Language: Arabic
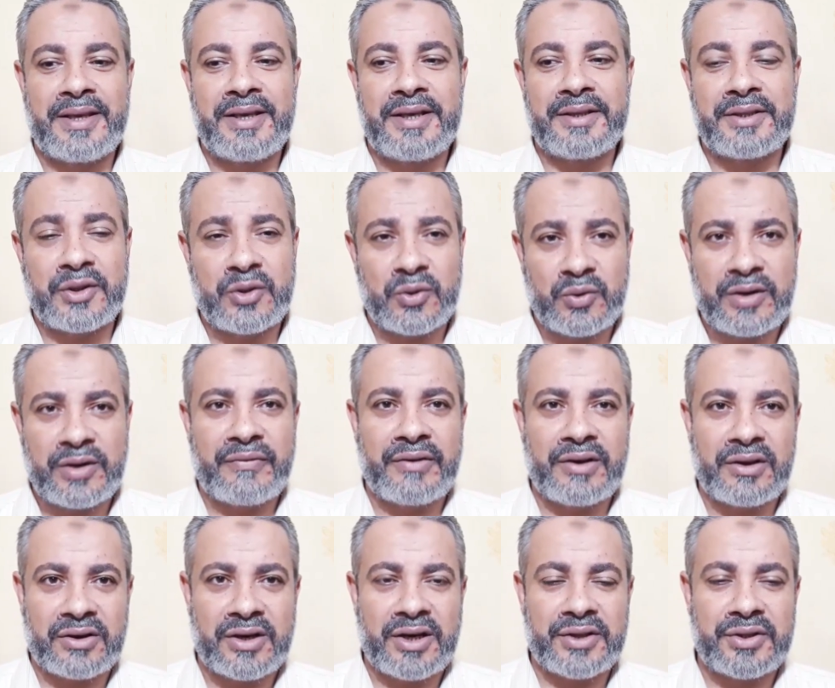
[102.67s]
انتظرونا في
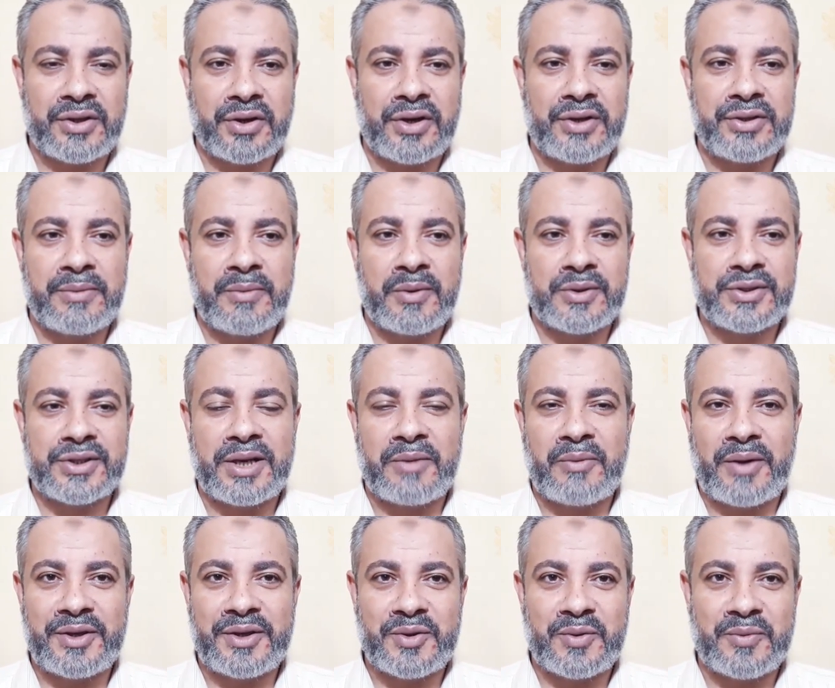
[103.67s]
اللقاءات القادمة
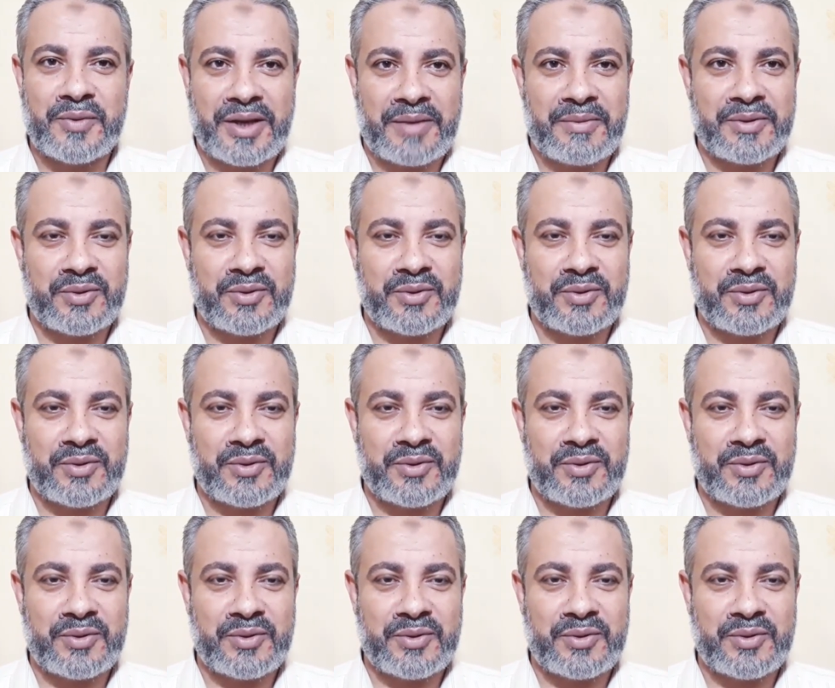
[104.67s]
والسلام عليكم ورحمة